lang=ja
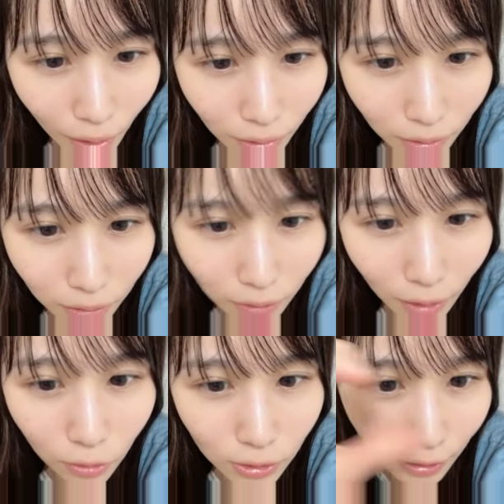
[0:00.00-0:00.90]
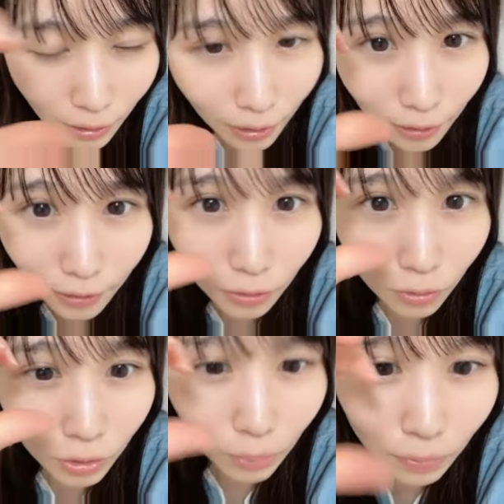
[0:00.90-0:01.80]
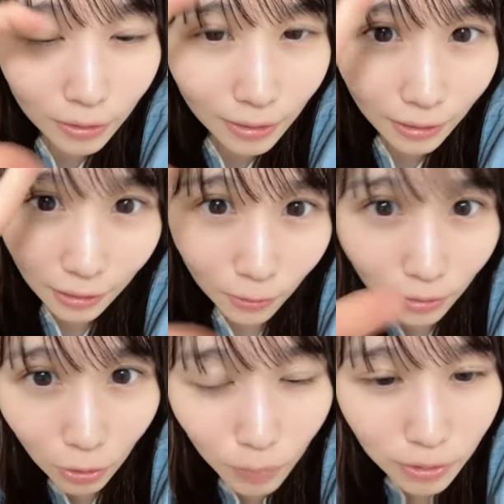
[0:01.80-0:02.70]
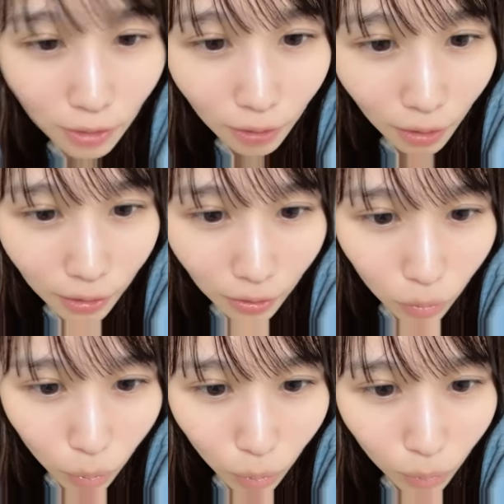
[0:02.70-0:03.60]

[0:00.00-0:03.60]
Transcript: リアくんハート3連ありがとうこにゃまるさん黄色のだるまさんありがとう